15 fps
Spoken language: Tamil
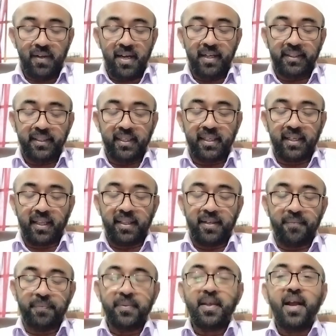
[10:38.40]
வெளியிட்டு
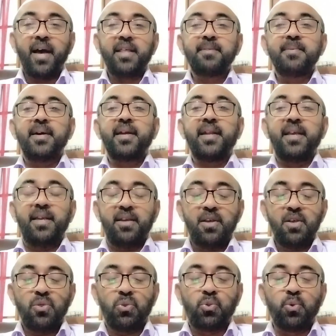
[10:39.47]
இருக்கிறது அது மாதிரி
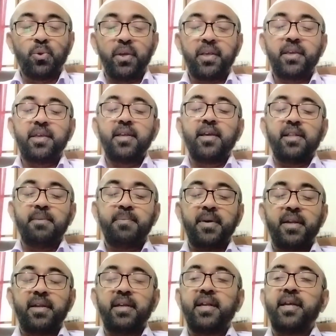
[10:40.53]
துருக்கி
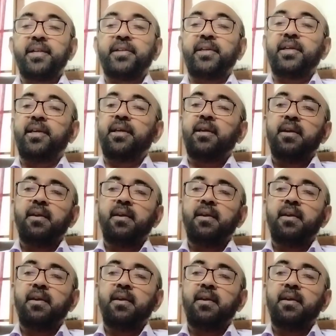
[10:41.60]
அதிபர் நேற்று